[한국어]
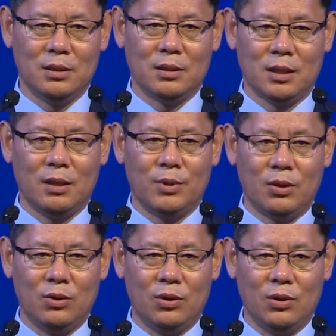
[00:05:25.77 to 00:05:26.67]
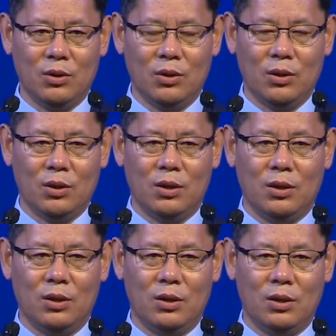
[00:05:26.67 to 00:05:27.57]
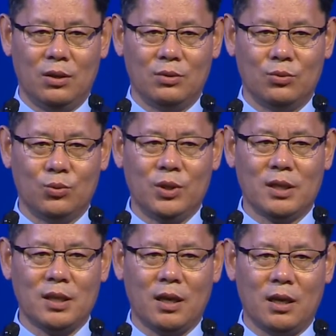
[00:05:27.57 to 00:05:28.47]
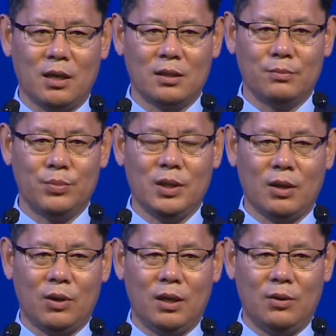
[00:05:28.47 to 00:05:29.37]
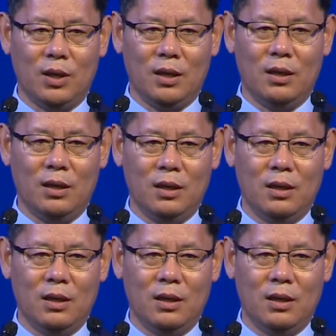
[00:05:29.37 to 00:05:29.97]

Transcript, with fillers: 그야말로 어, 우리가 생각하는 비핵화와